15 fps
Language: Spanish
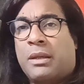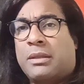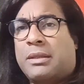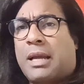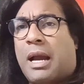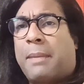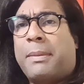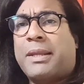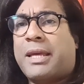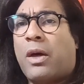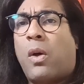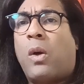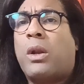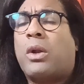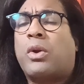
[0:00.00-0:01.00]
ya a
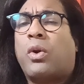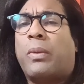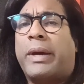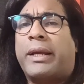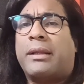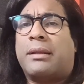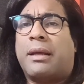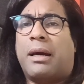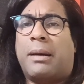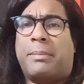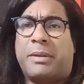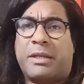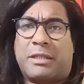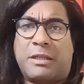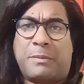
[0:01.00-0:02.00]
mediados de los 90, a
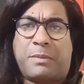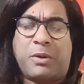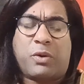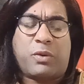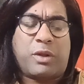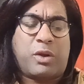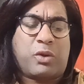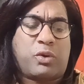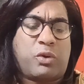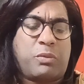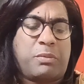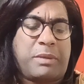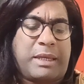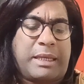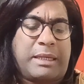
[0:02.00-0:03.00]
principios de los
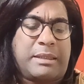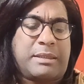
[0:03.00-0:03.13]
2000,